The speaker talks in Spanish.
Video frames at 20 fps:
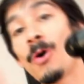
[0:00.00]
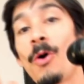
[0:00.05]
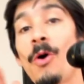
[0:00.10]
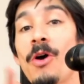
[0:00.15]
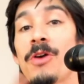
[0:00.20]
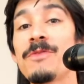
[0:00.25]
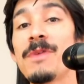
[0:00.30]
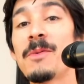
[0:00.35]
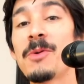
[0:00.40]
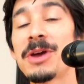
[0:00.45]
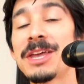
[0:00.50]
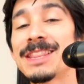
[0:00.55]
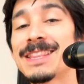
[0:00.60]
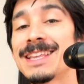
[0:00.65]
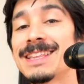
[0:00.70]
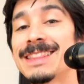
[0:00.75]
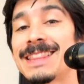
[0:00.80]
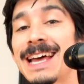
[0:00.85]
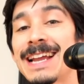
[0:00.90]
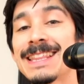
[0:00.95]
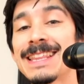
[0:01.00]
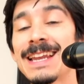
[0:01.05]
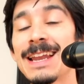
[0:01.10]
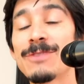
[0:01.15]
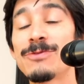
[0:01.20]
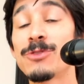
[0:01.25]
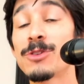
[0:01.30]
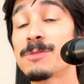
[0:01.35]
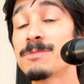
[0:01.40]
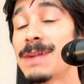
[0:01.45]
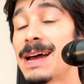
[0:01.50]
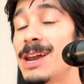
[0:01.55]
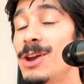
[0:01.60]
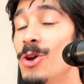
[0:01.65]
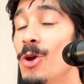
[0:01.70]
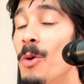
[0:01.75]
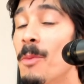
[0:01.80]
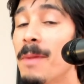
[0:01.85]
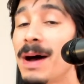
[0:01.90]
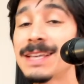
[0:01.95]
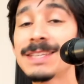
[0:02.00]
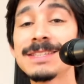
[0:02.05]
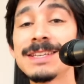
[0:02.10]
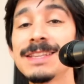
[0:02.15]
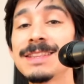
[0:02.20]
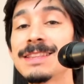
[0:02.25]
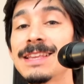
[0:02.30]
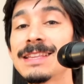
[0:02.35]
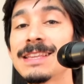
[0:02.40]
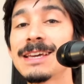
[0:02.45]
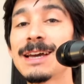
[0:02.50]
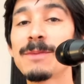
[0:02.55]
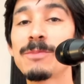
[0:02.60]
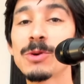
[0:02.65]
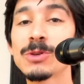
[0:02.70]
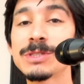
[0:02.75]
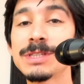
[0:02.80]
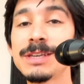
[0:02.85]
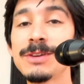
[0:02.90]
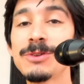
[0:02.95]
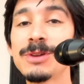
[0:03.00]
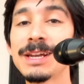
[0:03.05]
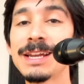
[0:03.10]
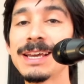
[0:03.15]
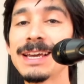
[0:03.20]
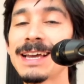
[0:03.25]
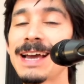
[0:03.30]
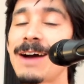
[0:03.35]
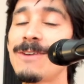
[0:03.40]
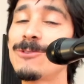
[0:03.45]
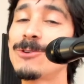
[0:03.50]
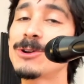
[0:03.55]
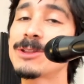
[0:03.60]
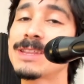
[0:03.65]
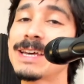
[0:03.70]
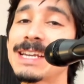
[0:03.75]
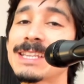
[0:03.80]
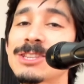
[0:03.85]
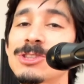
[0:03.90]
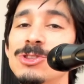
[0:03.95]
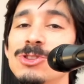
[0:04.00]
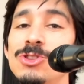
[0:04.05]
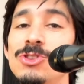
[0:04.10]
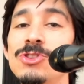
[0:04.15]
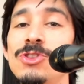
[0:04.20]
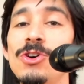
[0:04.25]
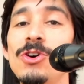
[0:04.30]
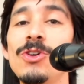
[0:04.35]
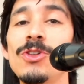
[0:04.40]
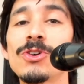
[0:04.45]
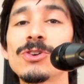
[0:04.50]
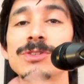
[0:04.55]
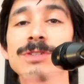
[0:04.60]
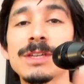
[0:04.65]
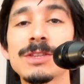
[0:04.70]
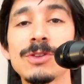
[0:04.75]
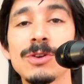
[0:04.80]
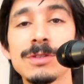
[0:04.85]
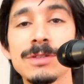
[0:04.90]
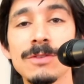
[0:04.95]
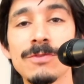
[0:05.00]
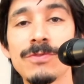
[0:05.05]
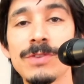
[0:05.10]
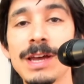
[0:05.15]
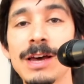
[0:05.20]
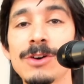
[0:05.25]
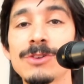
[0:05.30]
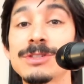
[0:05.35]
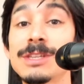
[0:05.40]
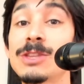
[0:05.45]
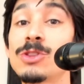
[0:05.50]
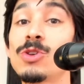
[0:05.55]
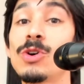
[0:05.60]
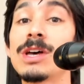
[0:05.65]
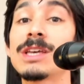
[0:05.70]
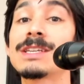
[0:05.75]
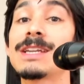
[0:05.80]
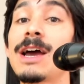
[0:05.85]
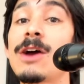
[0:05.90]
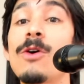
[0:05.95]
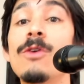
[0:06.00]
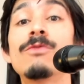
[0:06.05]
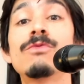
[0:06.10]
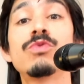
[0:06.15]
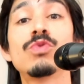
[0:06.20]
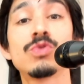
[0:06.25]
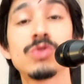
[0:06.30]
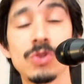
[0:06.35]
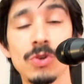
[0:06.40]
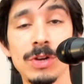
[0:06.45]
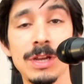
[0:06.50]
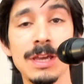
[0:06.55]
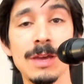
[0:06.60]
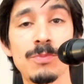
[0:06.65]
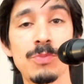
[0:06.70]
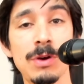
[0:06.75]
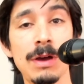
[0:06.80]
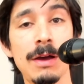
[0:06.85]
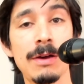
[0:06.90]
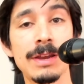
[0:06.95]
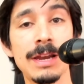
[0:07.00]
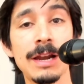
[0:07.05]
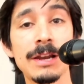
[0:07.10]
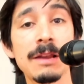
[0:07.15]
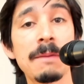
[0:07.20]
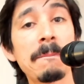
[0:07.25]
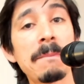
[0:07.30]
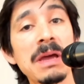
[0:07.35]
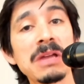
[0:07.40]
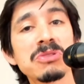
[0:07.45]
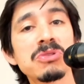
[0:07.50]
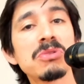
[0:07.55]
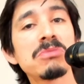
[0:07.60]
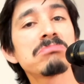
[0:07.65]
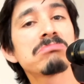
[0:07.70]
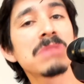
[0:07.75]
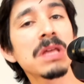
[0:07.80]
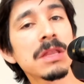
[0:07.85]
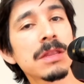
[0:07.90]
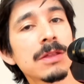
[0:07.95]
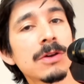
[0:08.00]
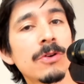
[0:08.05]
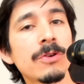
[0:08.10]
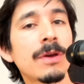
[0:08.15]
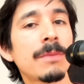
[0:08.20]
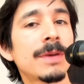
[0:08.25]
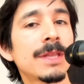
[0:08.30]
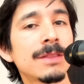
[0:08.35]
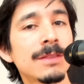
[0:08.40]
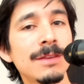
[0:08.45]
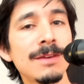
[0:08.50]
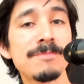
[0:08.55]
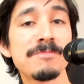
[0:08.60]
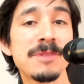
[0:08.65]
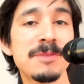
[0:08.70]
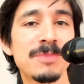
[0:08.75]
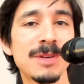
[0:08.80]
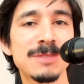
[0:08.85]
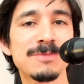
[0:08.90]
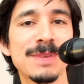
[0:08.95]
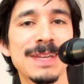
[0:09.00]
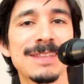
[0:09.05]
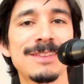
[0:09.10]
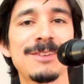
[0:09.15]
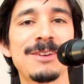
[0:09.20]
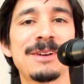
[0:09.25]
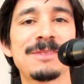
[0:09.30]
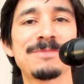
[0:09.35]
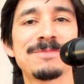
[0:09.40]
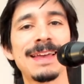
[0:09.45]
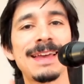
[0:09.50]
Hoy vamos a intentar de la forma lo más sintética posible abordar todos estos cifrados y todas las confusiones que pueda haber al respecto, desde obviamente mi perspectiva.